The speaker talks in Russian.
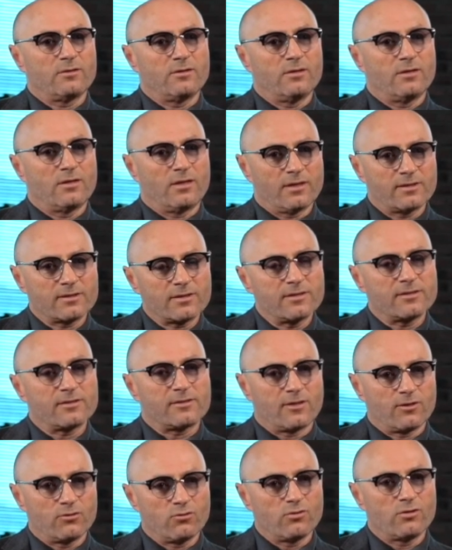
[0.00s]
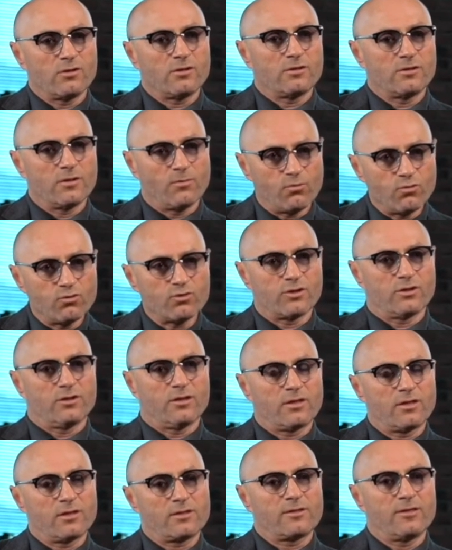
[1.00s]
иранской стороной допущены
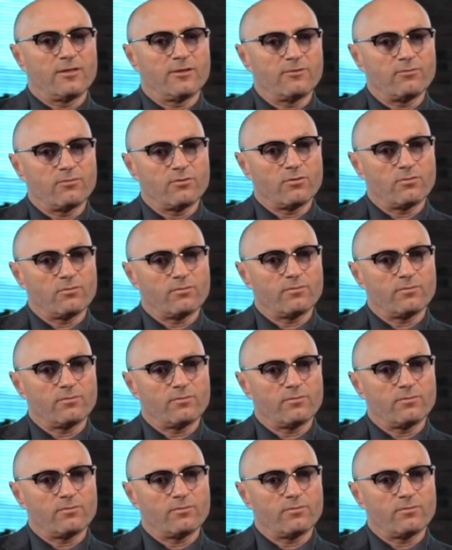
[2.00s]
к расследованию.